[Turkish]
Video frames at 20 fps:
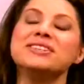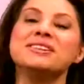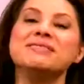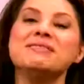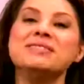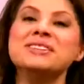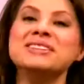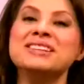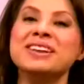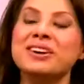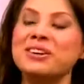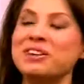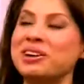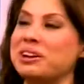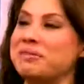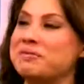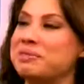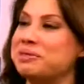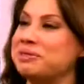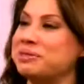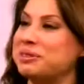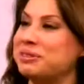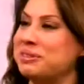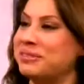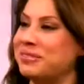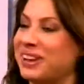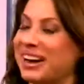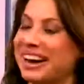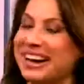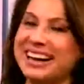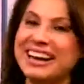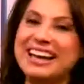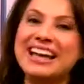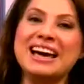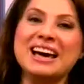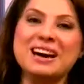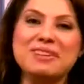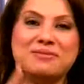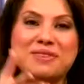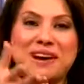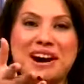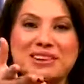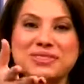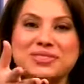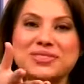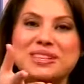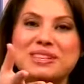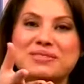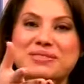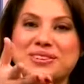Şimdi öyle bir durum var. Fatih'le